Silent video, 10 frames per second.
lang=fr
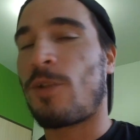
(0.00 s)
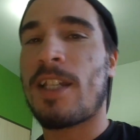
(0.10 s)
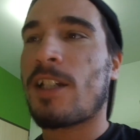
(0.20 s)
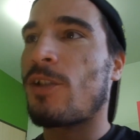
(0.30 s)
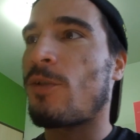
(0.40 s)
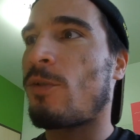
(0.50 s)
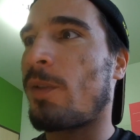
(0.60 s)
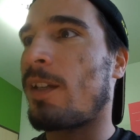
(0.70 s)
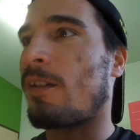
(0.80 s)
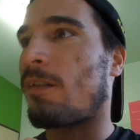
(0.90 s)
ça, je
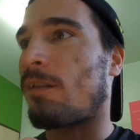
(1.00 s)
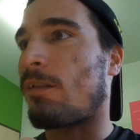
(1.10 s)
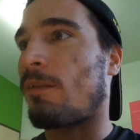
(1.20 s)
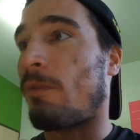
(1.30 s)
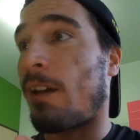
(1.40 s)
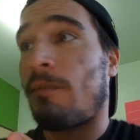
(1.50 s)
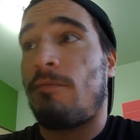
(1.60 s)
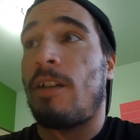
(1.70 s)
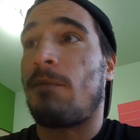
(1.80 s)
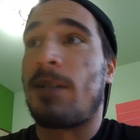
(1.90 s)
suis... Euh, ouais,
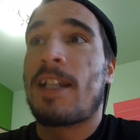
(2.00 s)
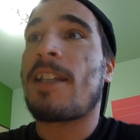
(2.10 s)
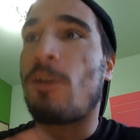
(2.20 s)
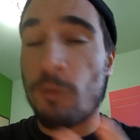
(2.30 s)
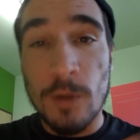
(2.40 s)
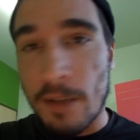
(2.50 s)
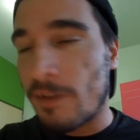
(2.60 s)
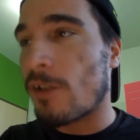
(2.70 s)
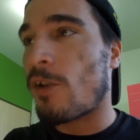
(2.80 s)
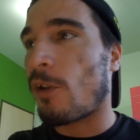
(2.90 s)
ouais, bah ça c'est ton avis
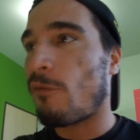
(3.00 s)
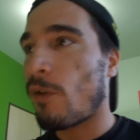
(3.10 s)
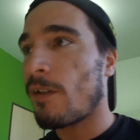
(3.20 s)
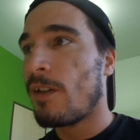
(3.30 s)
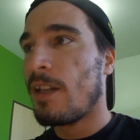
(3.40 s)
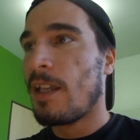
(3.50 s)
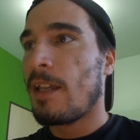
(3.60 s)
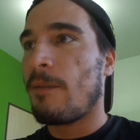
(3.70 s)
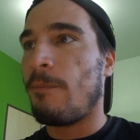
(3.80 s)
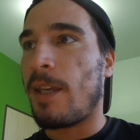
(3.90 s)
encore une fois.
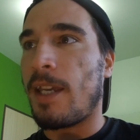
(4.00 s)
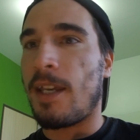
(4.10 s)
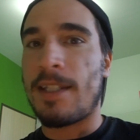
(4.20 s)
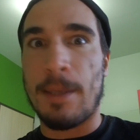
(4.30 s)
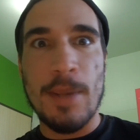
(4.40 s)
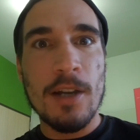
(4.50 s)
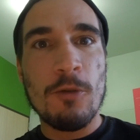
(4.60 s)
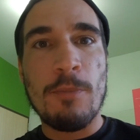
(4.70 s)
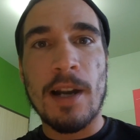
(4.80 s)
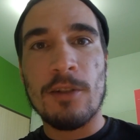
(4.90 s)
Mais c'est bien
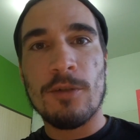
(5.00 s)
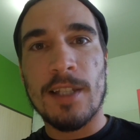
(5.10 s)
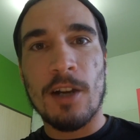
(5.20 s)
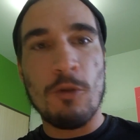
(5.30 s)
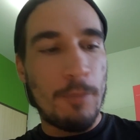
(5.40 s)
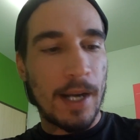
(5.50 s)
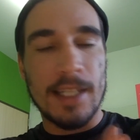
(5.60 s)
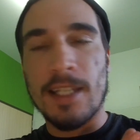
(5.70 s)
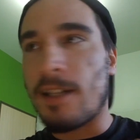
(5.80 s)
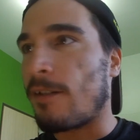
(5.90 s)
qu'on parle de ça, qu'on parle
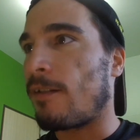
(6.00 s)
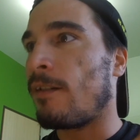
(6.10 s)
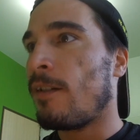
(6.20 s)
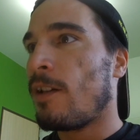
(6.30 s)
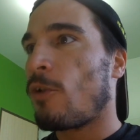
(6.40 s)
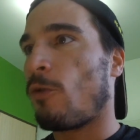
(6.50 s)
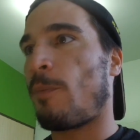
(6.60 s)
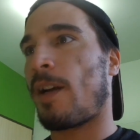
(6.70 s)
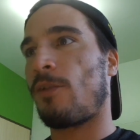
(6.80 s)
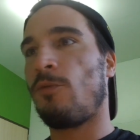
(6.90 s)
des, euh, qu'on
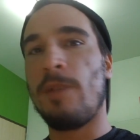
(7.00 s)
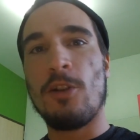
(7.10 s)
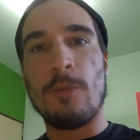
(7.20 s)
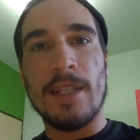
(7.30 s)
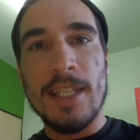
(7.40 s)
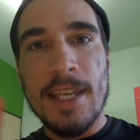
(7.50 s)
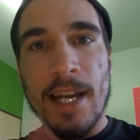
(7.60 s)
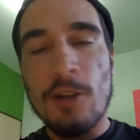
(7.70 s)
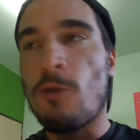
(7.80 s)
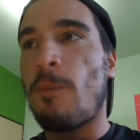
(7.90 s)
parle du milieu
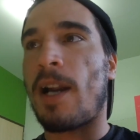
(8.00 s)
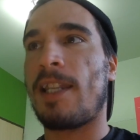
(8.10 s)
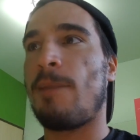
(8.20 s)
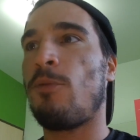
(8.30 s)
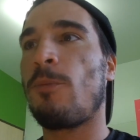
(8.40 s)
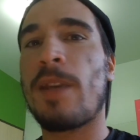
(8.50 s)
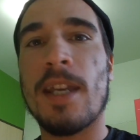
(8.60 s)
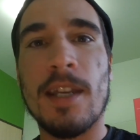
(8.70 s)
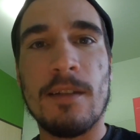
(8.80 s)
médical, qu'on parle des pompiers.